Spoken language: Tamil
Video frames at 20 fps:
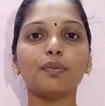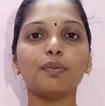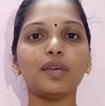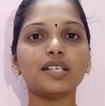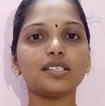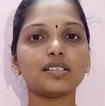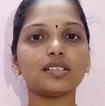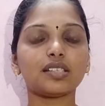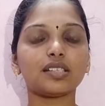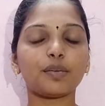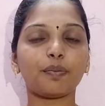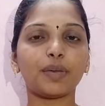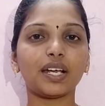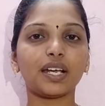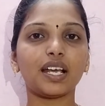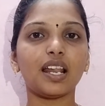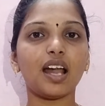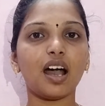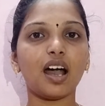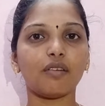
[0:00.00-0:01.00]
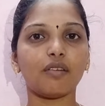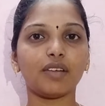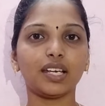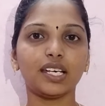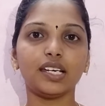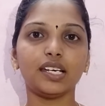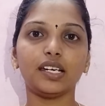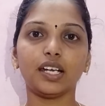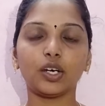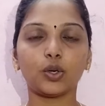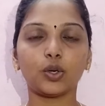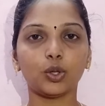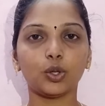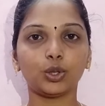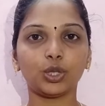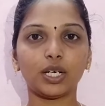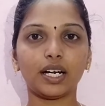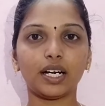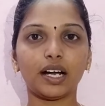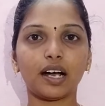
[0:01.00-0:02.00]
மிச்ச சிப்பிகளை அவன்கிட்டயே
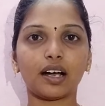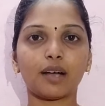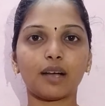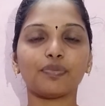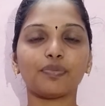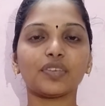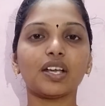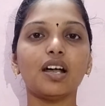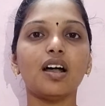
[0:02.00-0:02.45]
கொடுத்துடுறாங்க